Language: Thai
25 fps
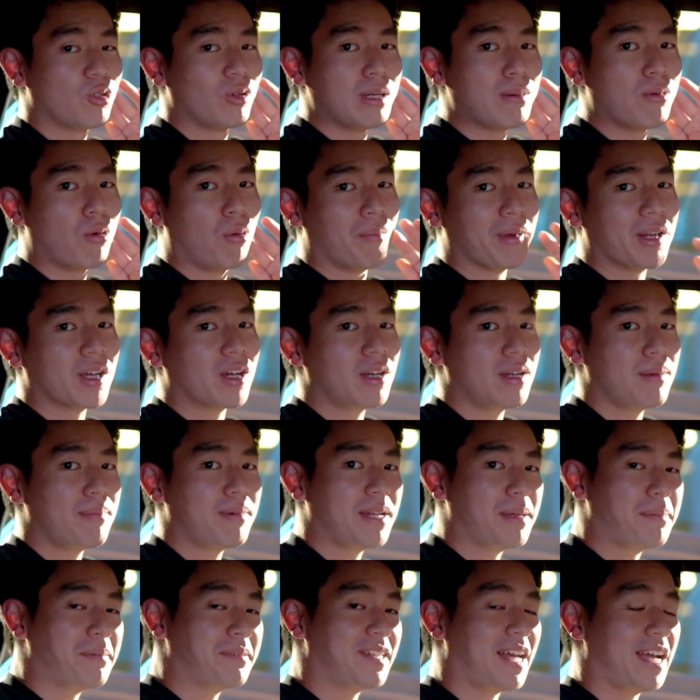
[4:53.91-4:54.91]
ตัวนี้ผมไม่ค่อยได้ไป
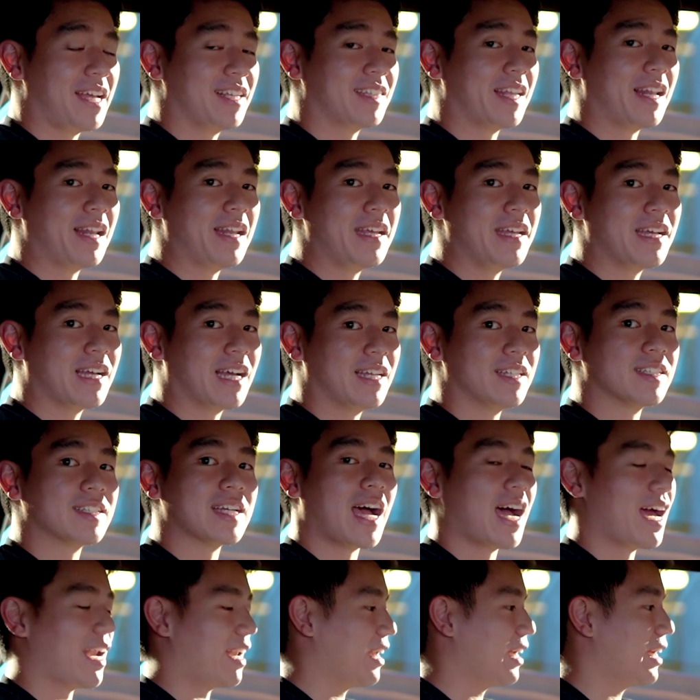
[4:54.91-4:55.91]
เรียนภาษาอิตาลีกับอา
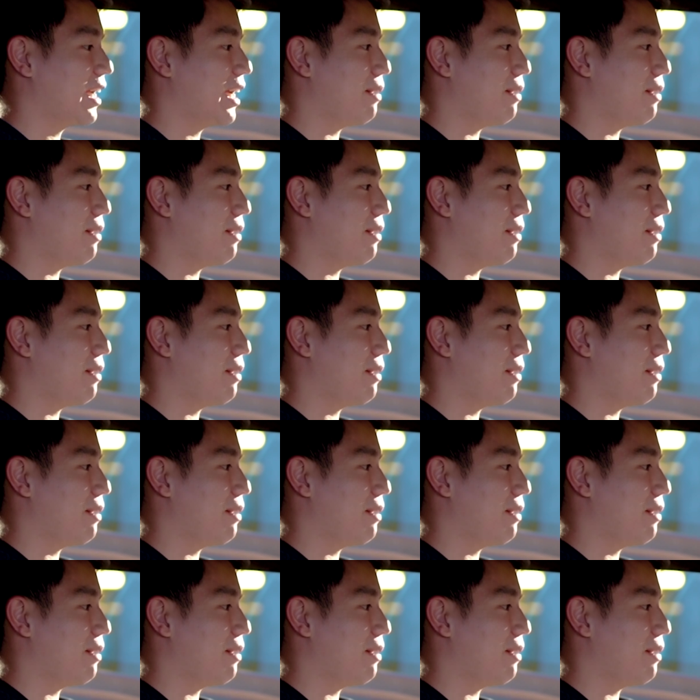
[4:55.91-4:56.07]
จารย์นะ